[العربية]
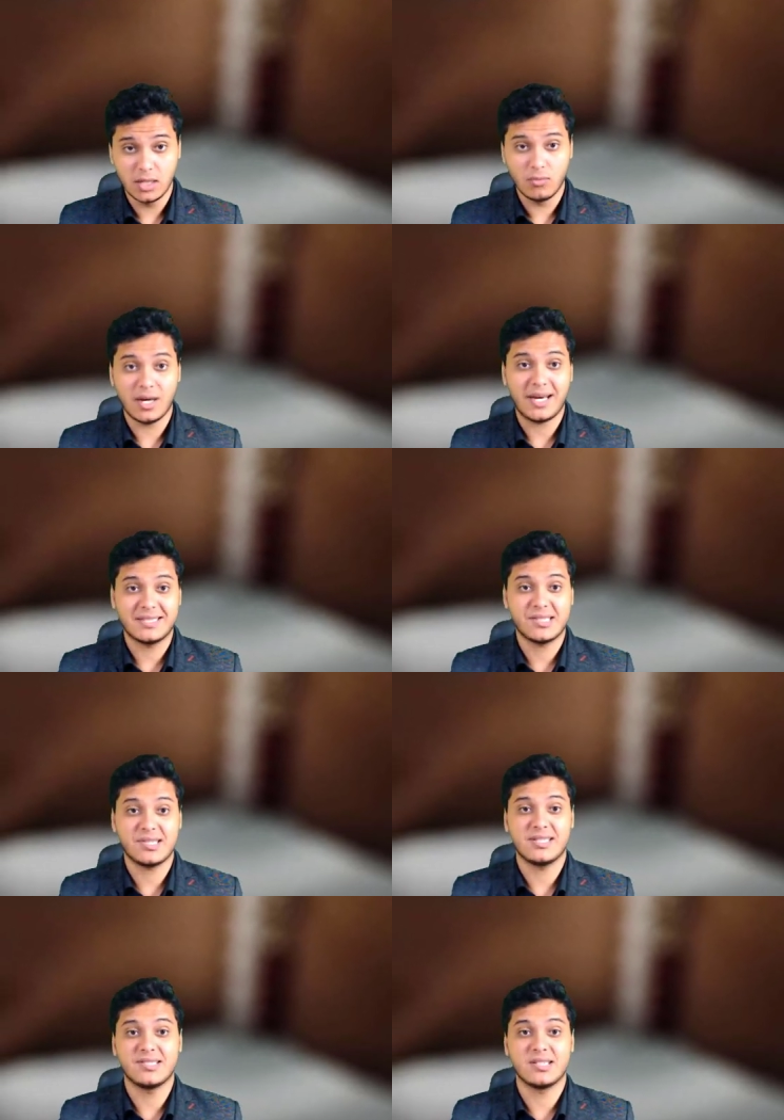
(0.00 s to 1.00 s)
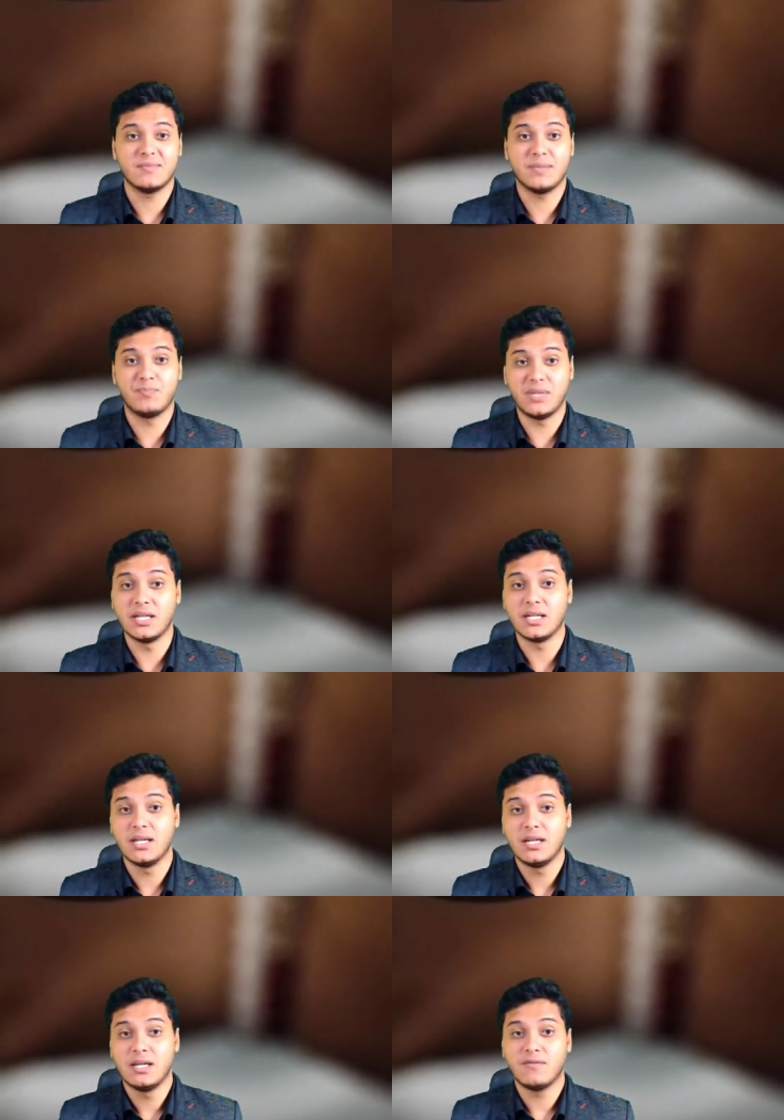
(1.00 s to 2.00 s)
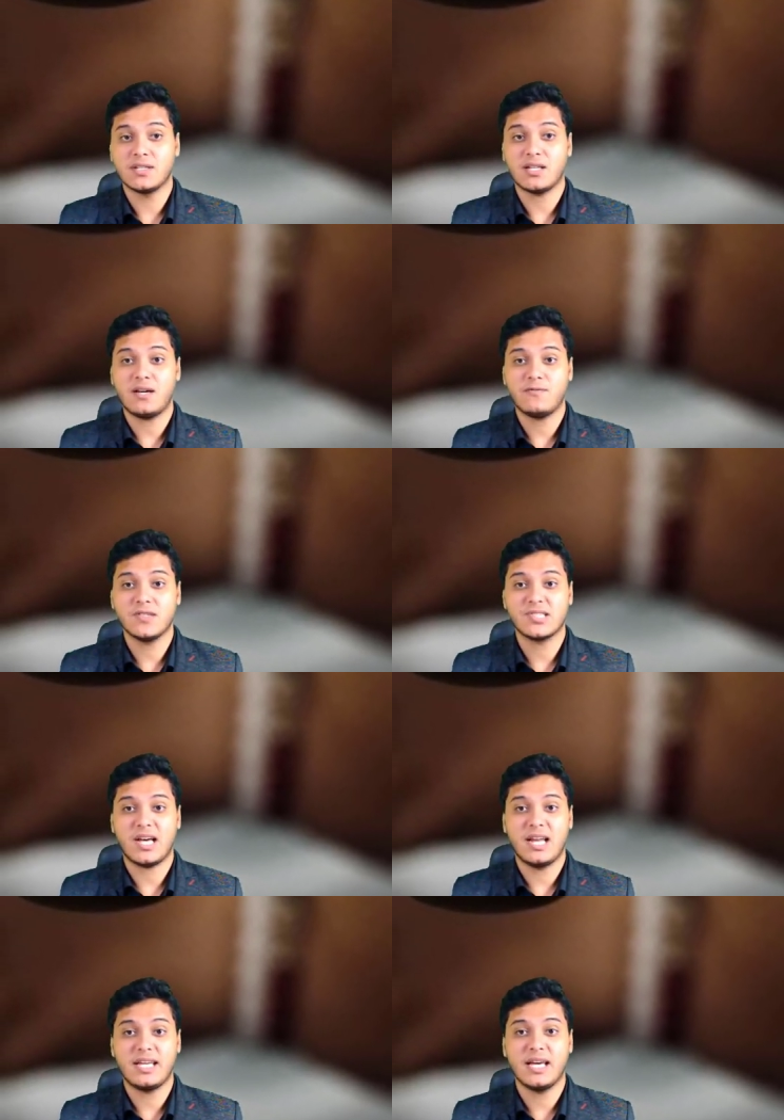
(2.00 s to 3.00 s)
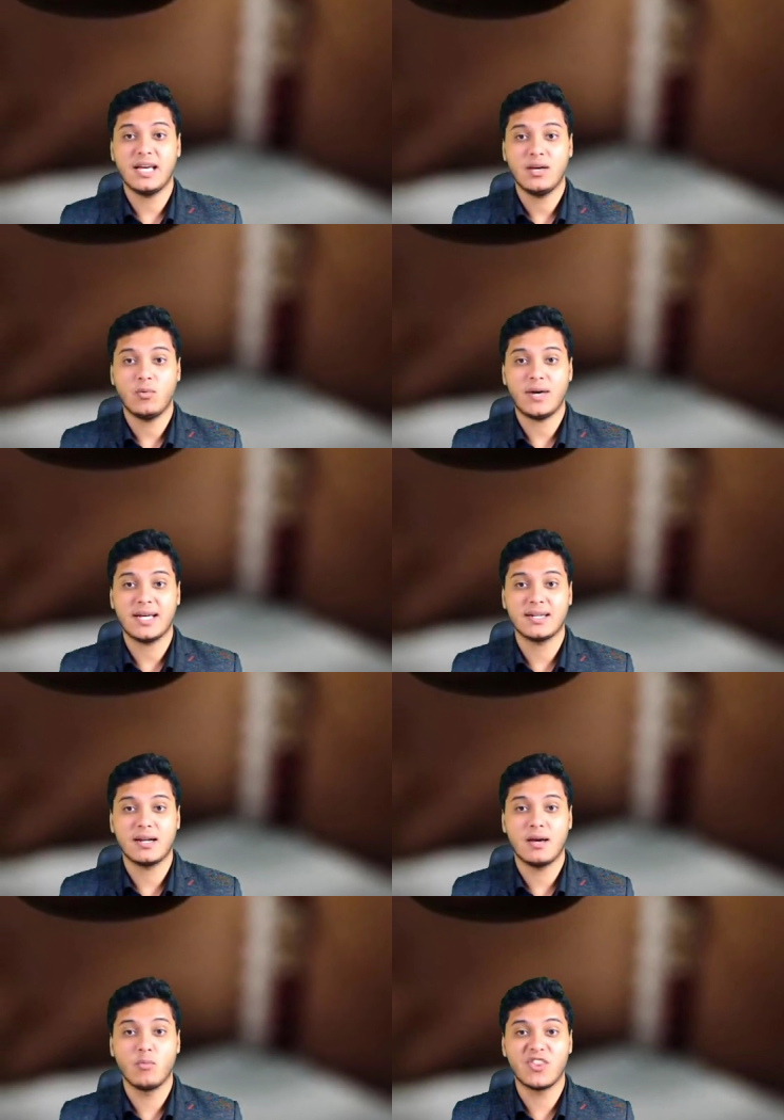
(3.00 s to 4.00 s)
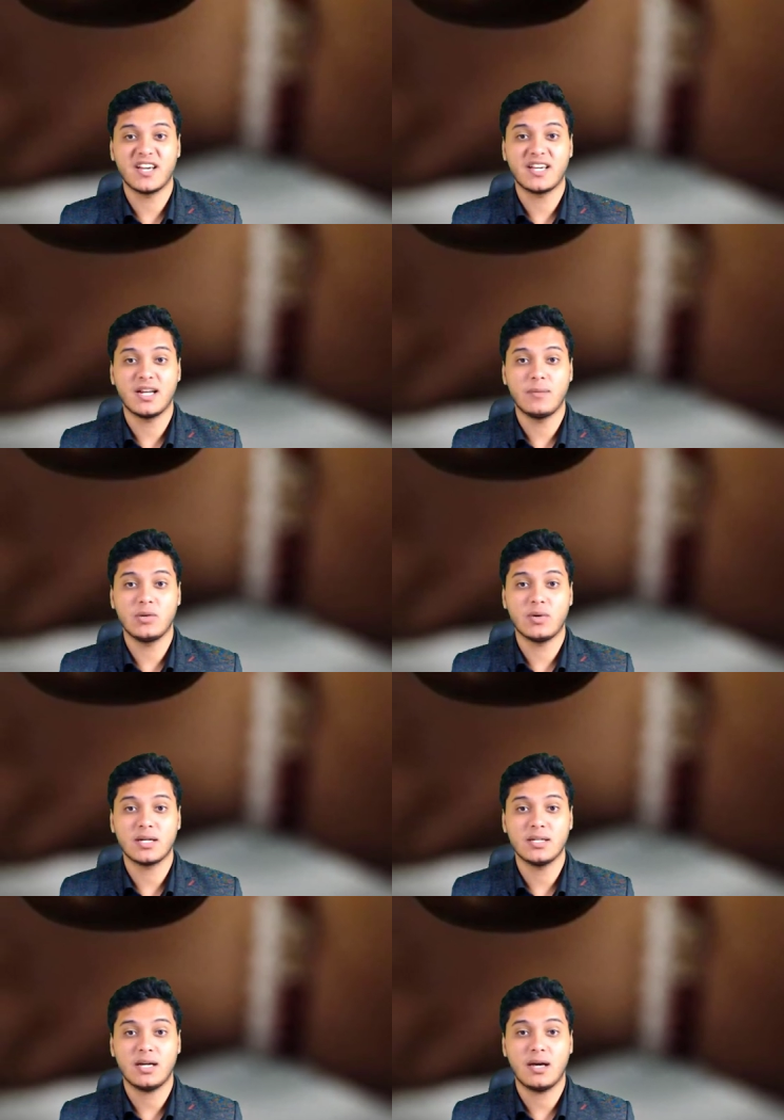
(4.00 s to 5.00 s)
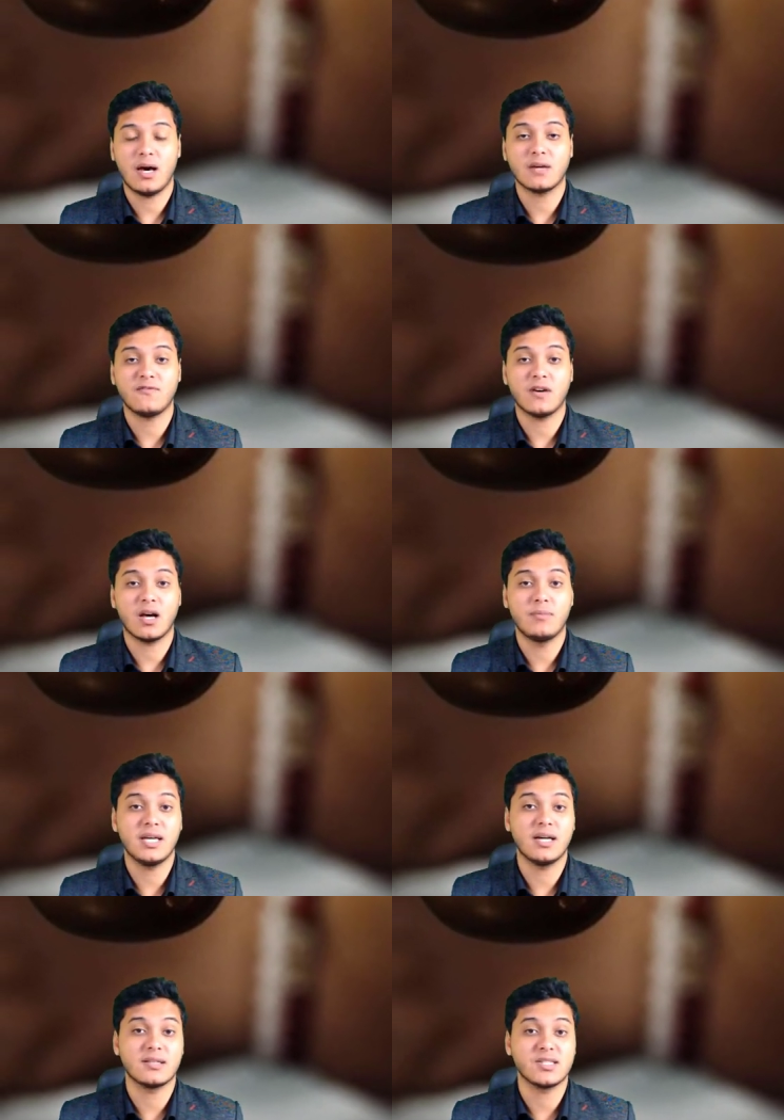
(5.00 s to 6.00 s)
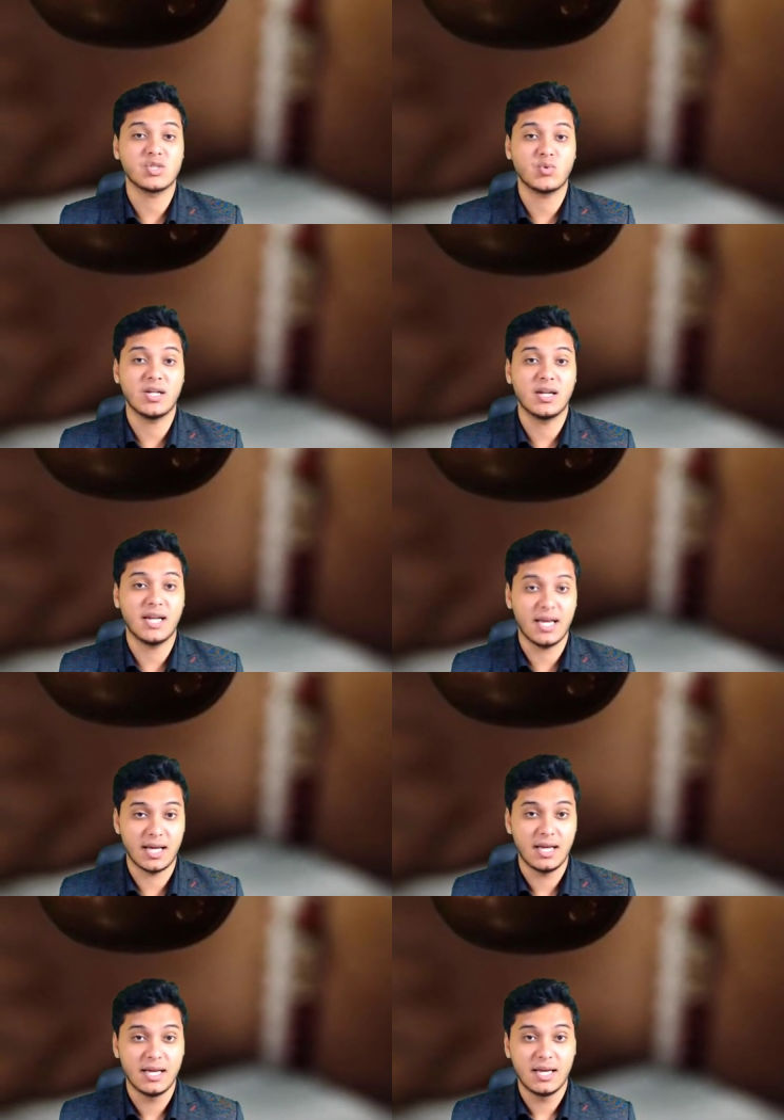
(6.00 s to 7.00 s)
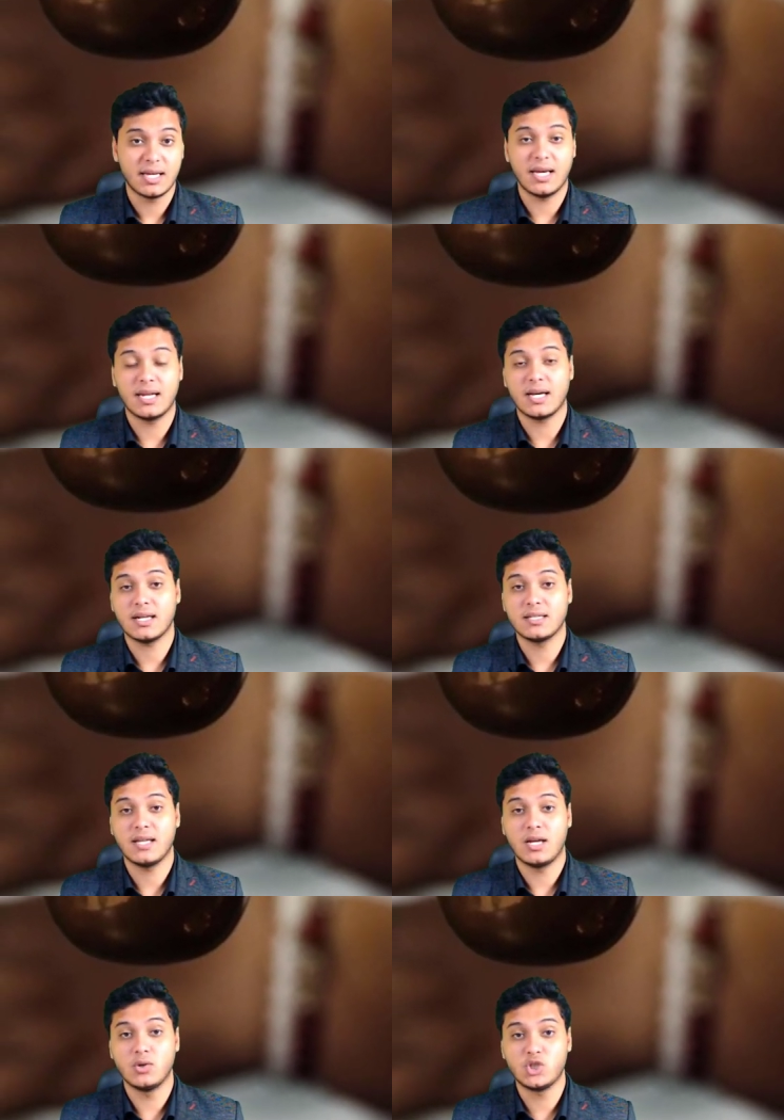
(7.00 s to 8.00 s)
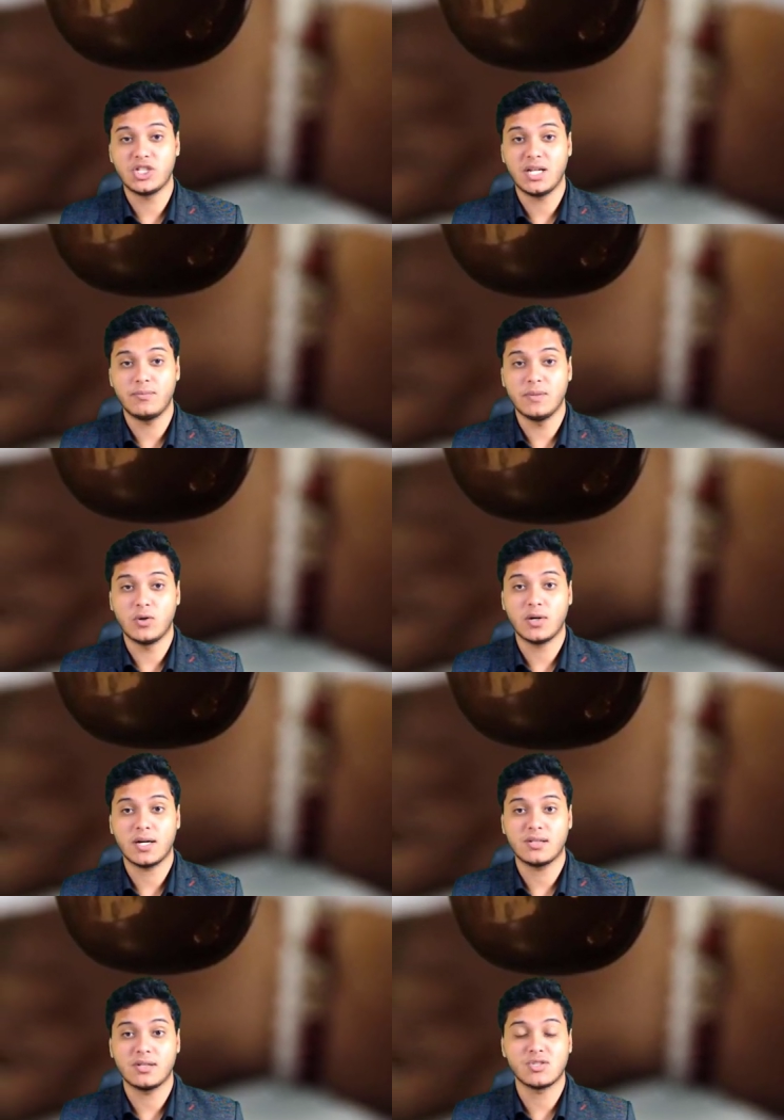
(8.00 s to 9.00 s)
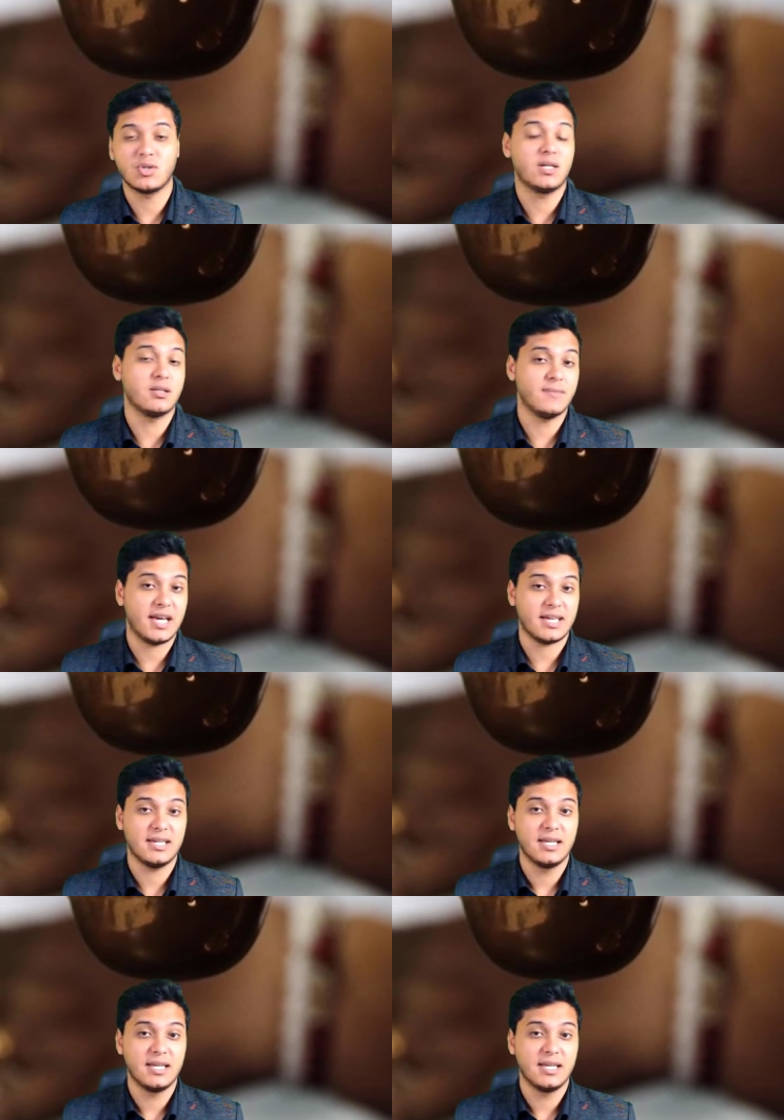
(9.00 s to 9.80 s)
وأحدثت إصابات به فتحفظ عليها وحرر مذكرة بالواقعة أرفق بها تصويرا لها كان قد نشر بمواقع التواصل الاجتماعي